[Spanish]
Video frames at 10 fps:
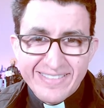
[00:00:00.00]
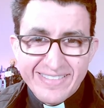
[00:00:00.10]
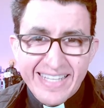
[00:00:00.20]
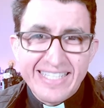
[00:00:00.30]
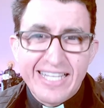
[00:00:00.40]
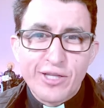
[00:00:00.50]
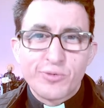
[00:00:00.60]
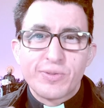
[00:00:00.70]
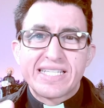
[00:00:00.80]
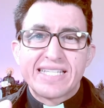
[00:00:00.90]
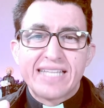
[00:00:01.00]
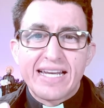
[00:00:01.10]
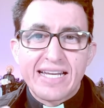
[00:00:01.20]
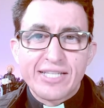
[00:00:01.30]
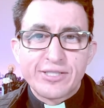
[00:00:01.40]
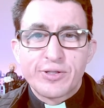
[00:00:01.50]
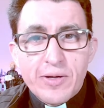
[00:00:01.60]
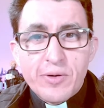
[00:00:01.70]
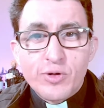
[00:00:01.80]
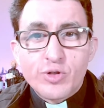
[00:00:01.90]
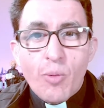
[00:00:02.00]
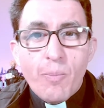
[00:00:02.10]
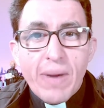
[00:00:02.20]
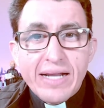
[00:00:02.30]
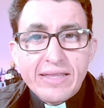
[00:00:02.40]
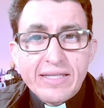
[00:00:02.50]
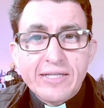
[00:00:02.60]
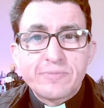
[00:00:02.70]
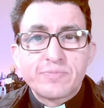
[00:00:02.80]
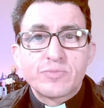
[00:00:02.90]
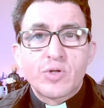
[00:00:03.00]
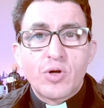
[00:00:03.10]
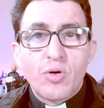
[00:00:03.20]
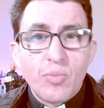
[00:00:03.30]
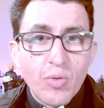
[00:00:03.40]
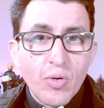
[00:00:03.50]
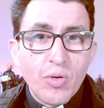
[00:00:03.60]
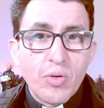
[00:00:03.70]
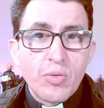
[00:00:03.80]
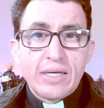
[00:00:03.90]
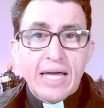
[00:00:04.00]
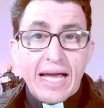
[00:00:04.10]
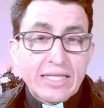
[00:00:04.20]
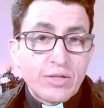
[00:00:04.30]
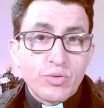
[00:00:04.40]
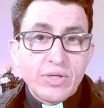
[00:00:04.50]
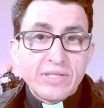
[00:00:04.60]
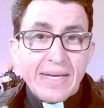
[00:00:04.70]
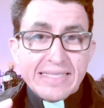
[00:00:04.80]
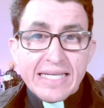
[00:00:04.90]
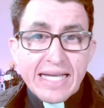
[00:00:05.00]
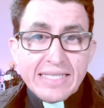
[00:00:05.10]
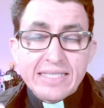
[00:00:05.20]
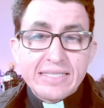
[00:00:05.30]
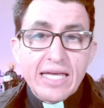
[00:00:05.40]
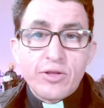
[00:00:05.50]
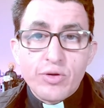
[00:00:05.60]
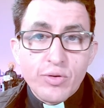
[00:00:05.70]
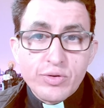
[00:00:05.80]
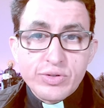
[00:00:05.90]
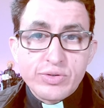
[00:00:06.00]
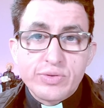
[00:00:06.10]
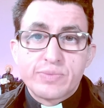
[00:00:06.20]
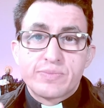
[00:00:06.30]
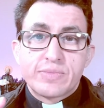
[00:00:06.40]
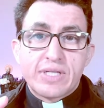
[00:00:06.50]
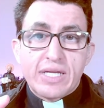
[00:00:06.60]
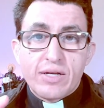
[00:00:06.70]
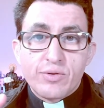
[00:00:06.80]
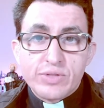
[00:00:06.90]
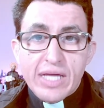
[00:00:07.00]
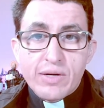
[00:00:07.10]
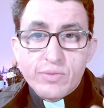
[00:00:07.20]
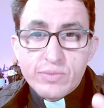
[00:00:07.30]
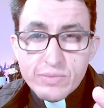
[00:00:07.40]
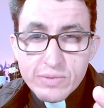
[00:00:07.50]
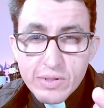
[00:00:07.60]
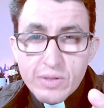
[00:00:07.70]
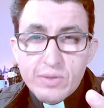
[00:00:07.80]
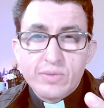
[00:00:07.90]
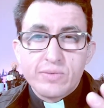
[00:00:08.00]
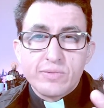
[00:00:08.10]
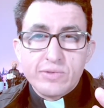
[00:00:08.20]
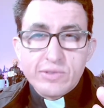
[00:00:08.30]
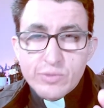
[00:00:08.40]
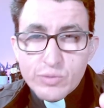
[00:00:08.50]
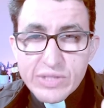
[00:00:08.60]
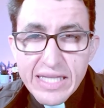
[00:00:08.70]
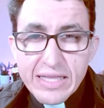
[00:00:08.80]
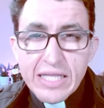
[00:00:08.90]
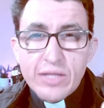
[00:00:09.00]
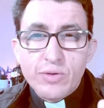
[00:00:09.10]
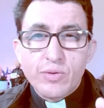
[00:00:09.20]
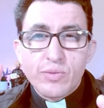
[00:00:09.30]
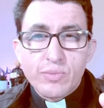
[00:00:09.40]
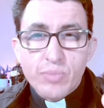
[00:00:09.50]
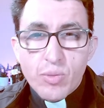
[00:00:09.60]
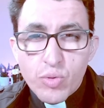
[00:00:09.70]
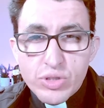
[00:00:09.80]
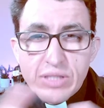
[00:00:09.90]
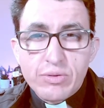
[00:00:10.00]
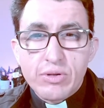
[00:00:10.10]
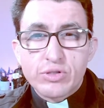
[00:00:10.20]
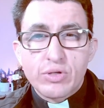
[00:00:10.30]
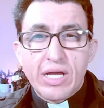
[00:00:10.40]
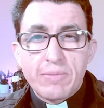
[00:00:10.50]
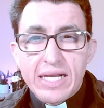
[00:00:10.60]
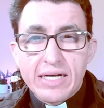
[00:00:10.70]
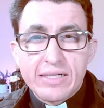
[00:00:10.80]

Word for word: Tres actitudes que San Ignacio nos comparte como actitudes básicas hacia Dios que nos dan un, sentido, un propósito a nuestro caminar.